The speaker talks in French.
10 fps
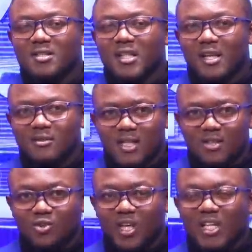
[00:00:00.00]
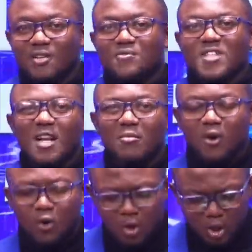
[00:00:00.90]
cette candidature qui a été
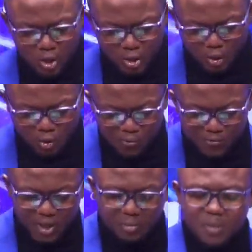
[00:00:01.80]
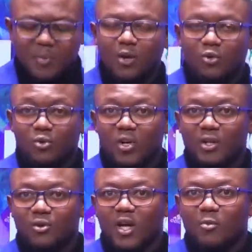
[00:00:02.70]
finalement confirmée par le
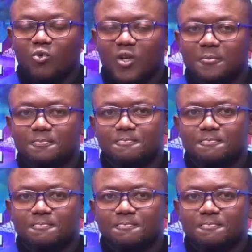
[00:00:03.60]
Goliador camerounais